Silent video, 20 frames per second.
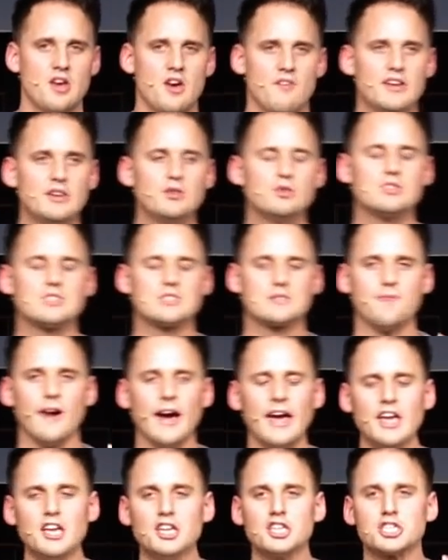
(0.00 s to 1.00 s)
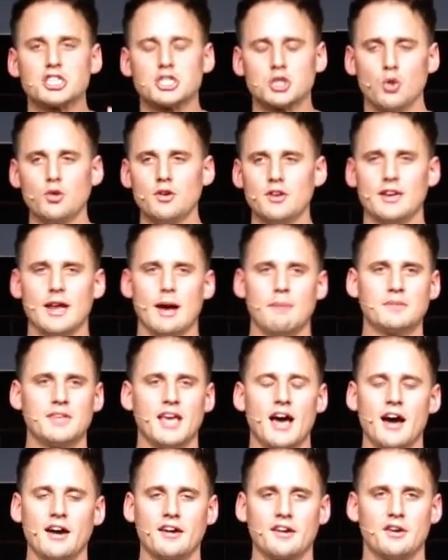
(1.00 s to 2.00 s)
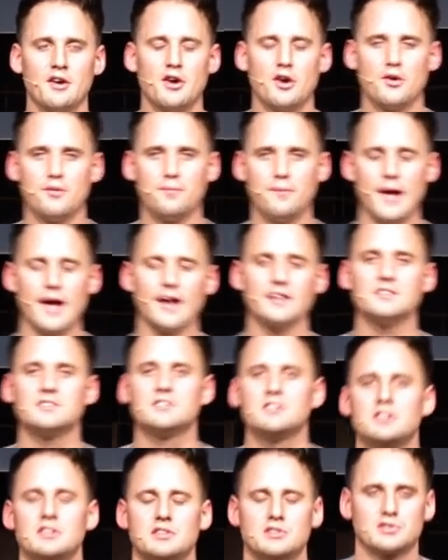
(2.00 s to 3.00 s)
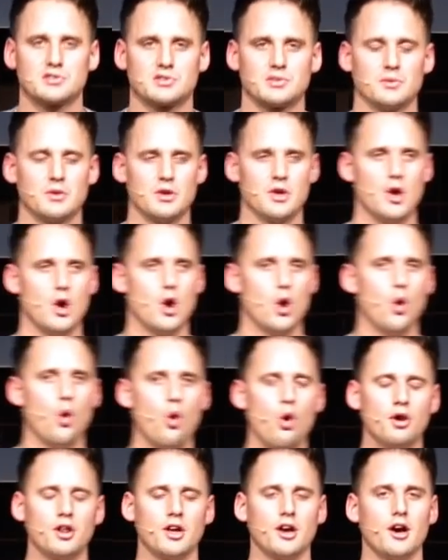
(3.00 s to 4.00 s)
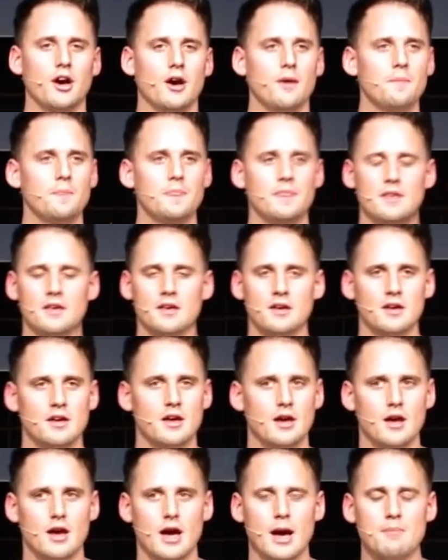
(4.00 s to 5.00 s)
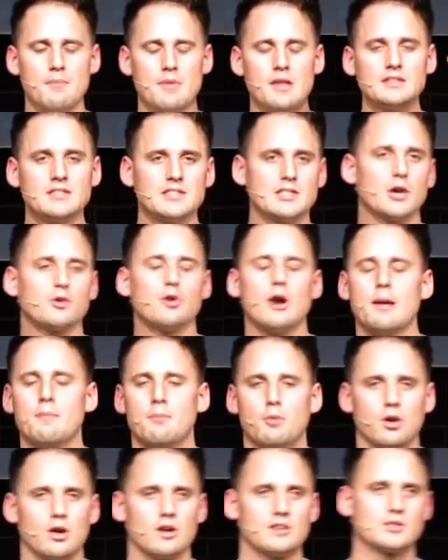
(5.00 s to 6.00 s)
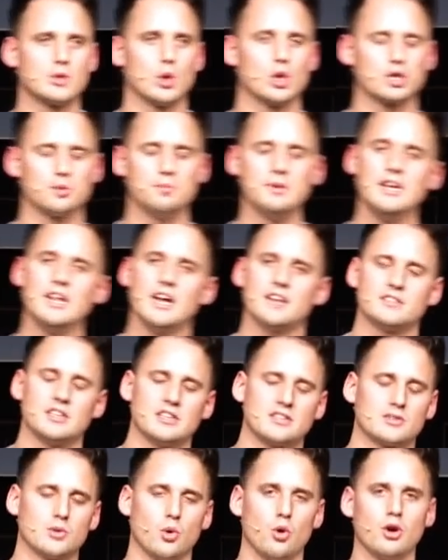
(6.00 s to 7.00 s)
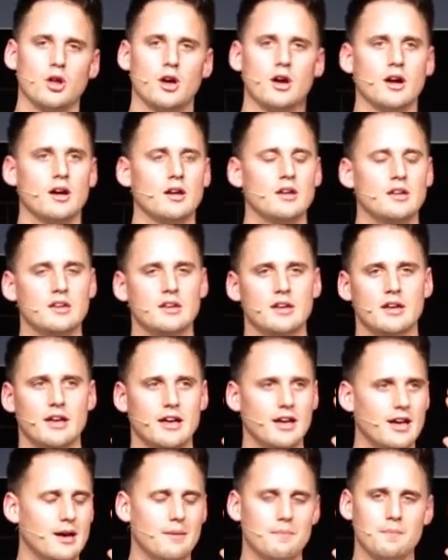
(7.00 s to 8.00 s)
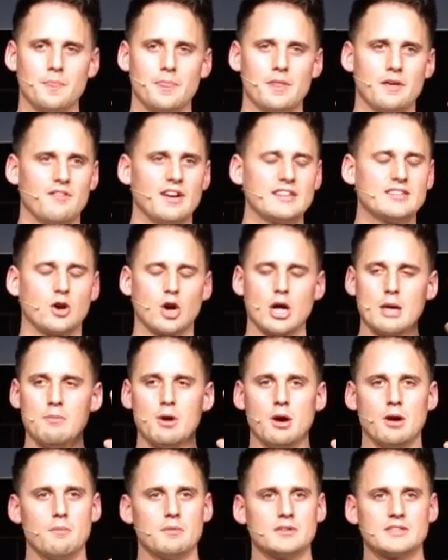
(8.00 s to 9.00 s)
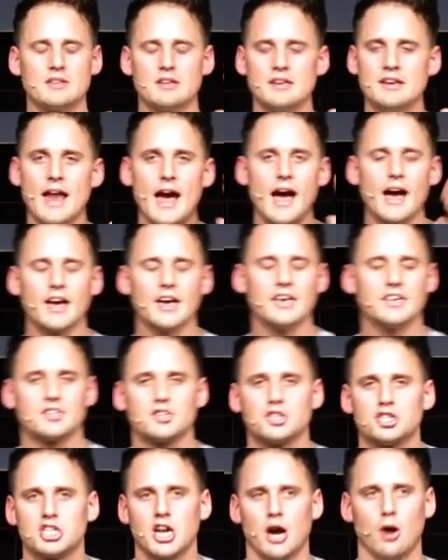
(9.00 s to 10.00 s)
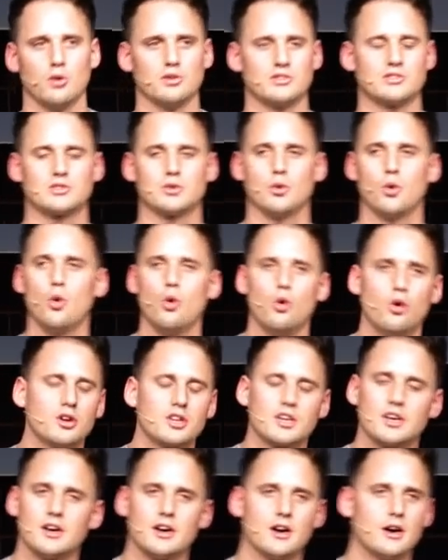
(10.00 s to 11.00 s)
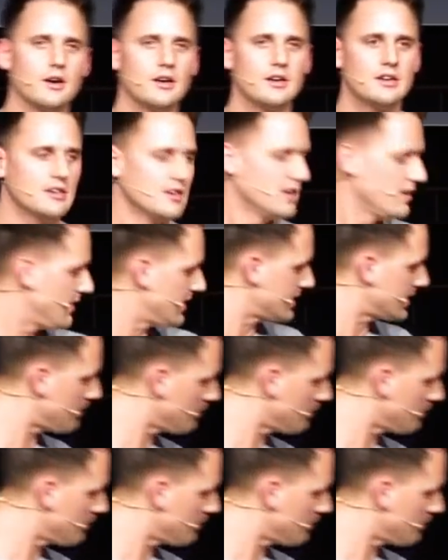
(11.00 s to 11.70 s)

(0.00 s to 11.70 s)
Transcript: wenn du zwei Stunden am Tag fernsiehst oder am Instagram oder Social Media sitzt oder ähm, was auch immer, Nachrichten schaust oder was